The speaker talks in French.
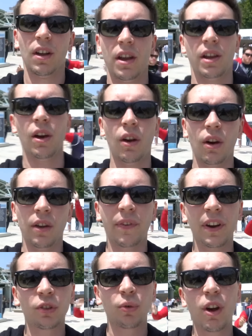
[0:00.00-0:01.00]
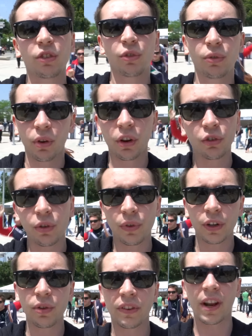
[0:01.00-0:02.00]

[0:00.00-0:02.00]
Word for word: Et euh, il fallait jouer à un jeu de, un jeu de voiture.